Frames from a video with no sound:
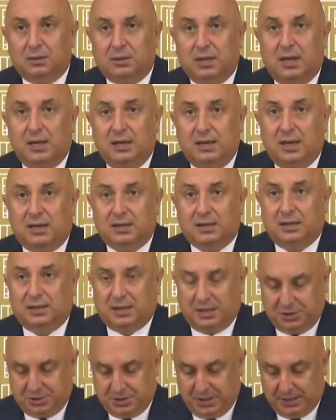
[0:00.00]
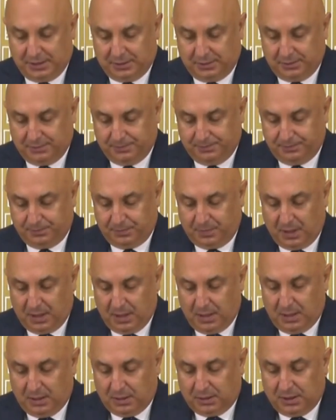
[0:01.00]
Değerli arkadaşlar,
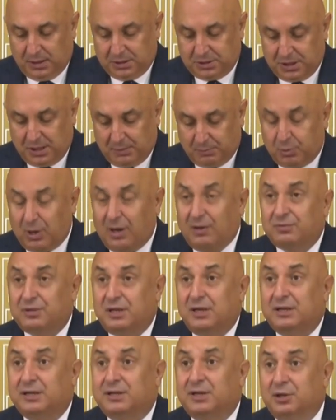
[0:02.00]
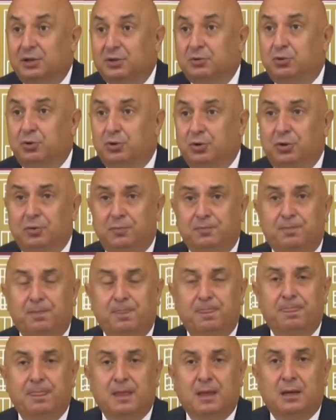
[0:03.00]
geçen bu hafta salı günü
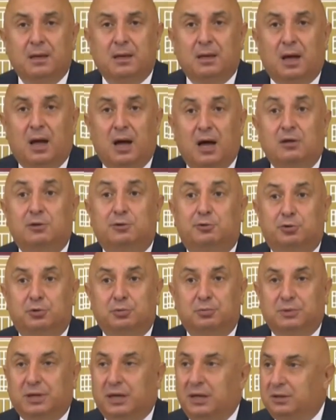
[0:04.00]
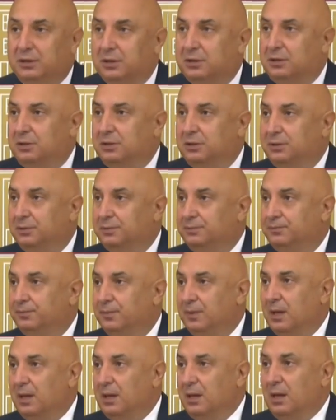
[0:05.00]
Erzurum'daydık.
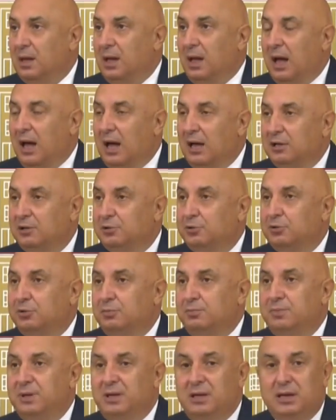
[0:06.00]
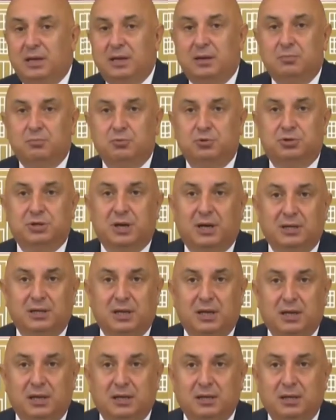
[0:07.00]
Erzurum milli
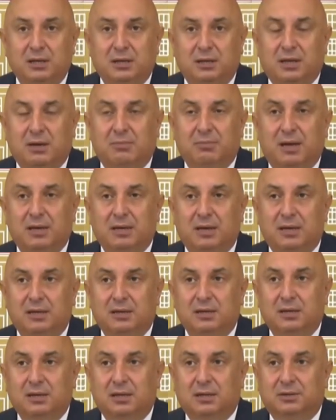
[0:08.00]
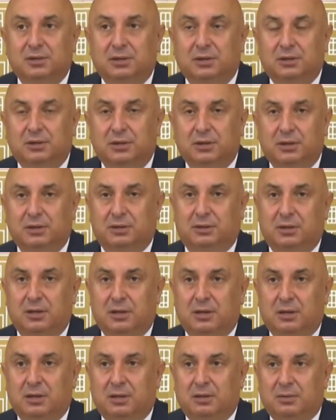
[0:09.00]
mücadelenin temellerinin atıldığı
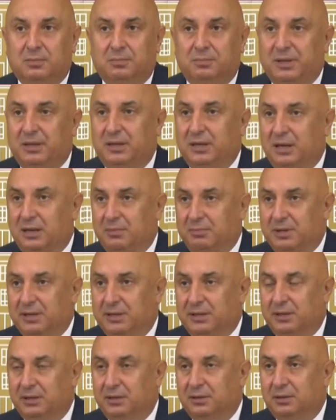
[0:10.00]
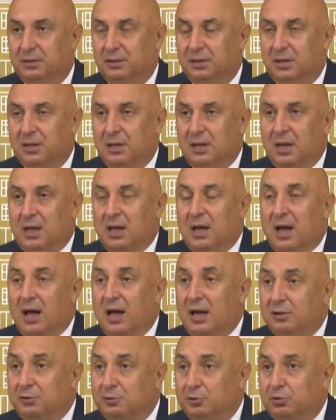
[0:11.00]
bir ilimiz.
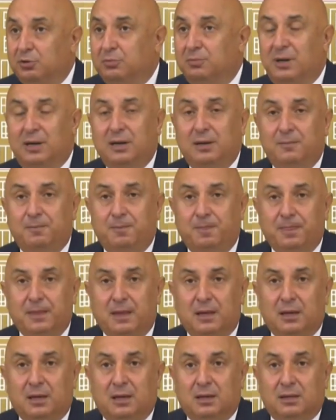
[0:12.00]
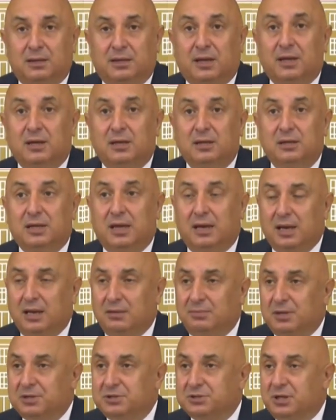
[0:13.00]
Erzurum'a Sayın
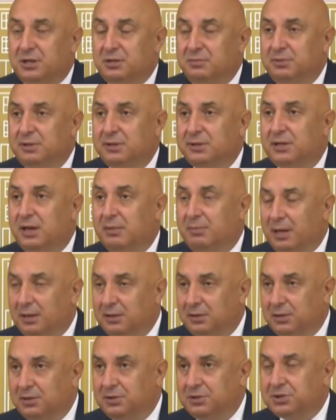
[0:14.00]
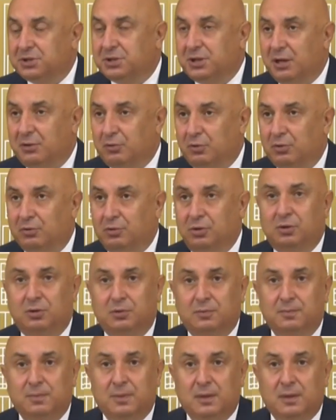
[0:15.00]
Genel Başkanımız Kemal Kılıçdaroğlu,